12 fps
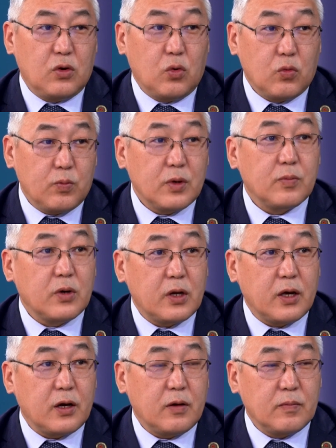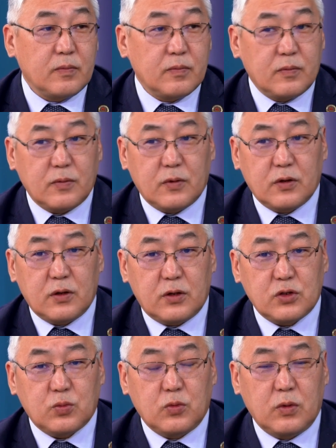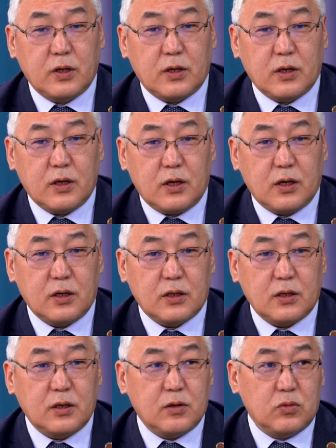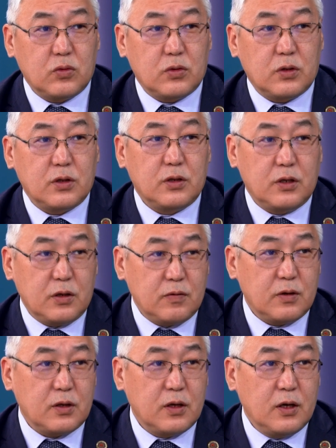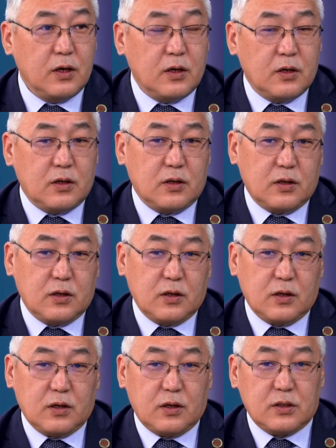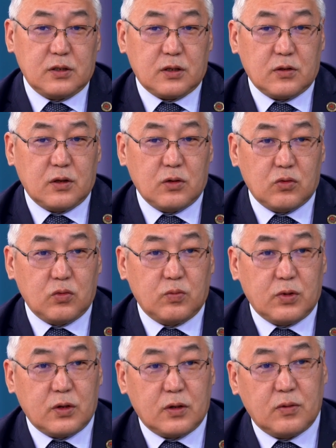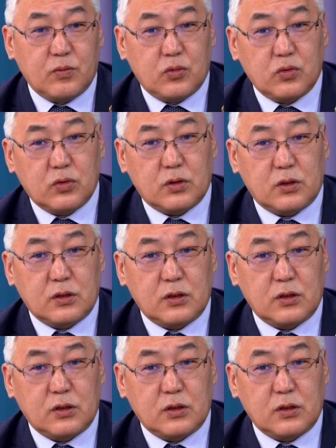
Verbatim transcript: группы по рекам республики, это их будет 9. резервная группа будет